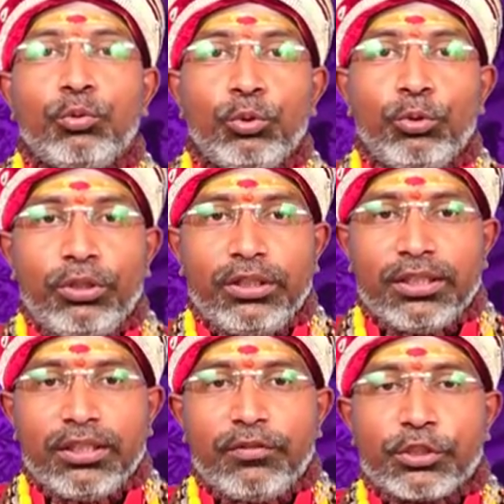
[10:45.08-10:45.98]
குரு
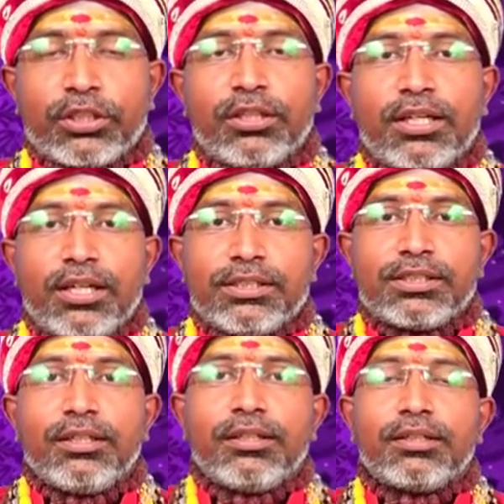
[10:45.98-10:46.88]
இந்த வருஷம் தான்
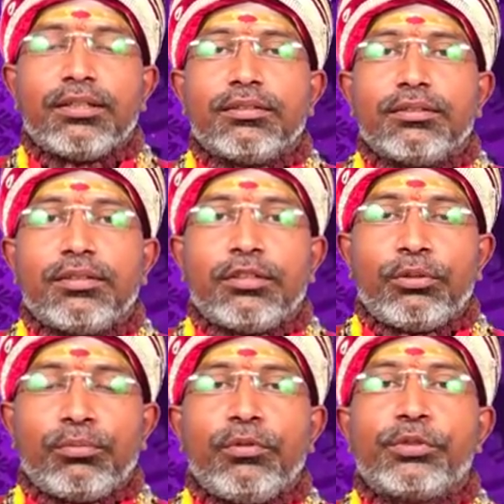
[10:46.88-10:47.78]
ஆட்சியில் இருக்கார் அது
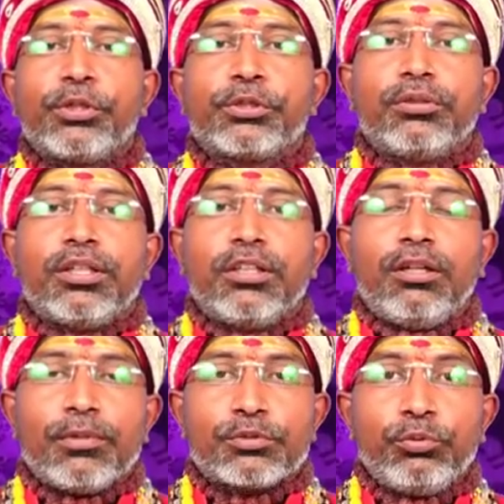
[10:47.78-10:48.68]
ரொம்ப விசேஷம் அது
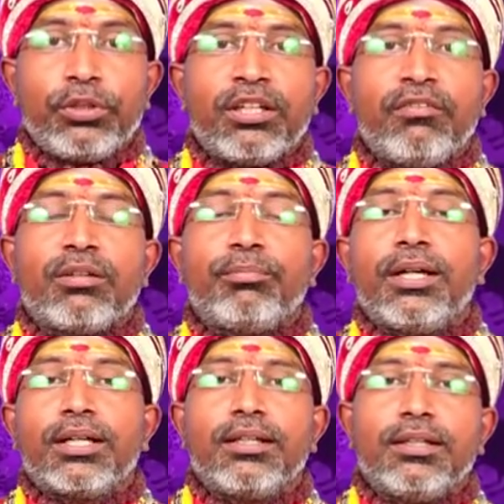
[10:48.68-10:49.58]
இல்லாமல் சூரியனை வேறு
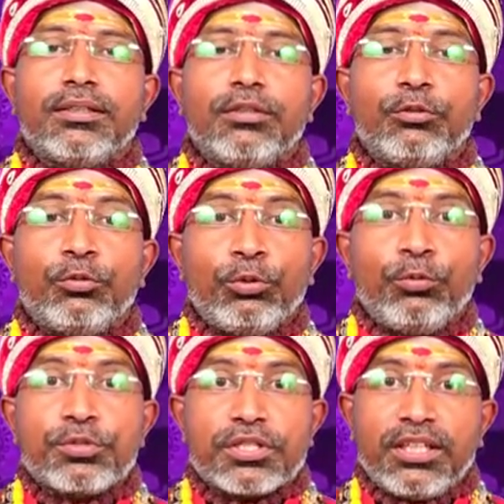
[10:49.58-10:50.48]
பார்க்குறாரு
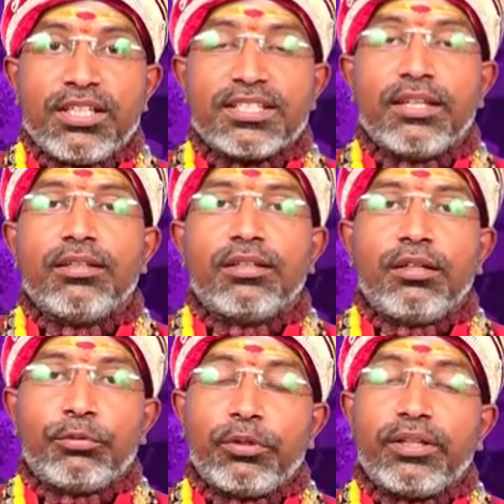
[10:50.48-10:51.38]
குருவும் சனியும்
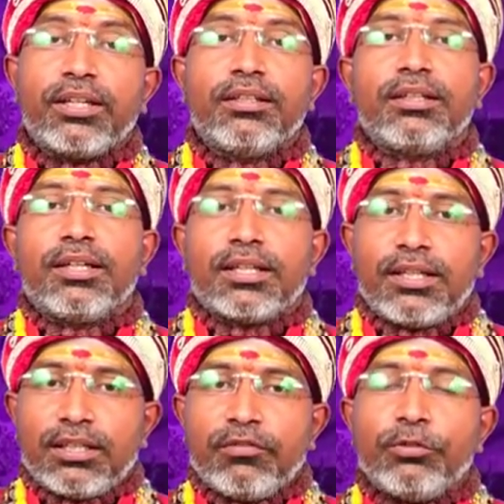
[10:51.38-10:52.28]
சேர்ந்துருக்காங்க கூடவே கேதுருக்காங்க
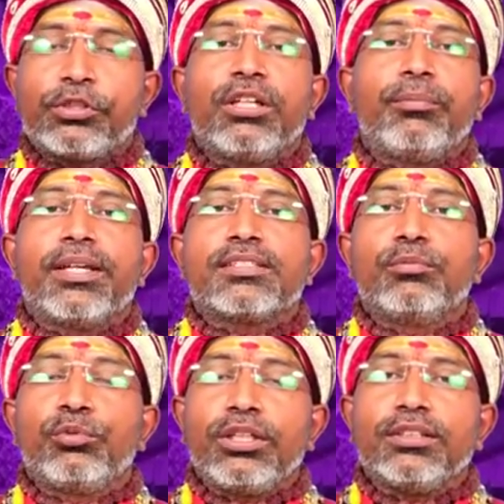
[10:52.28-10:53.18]
அதனால தான் இவ்வளோ விஷயம் நான் பேச
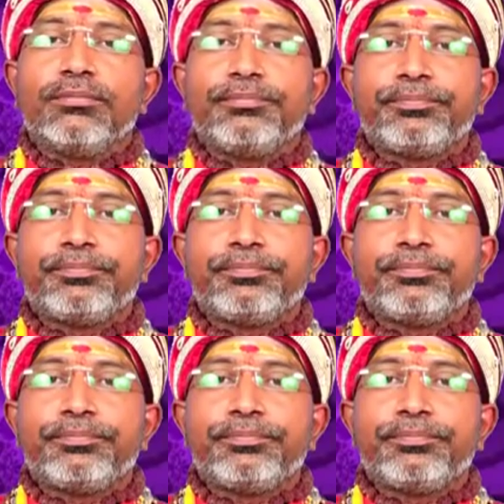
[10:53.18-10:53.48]
முடியுது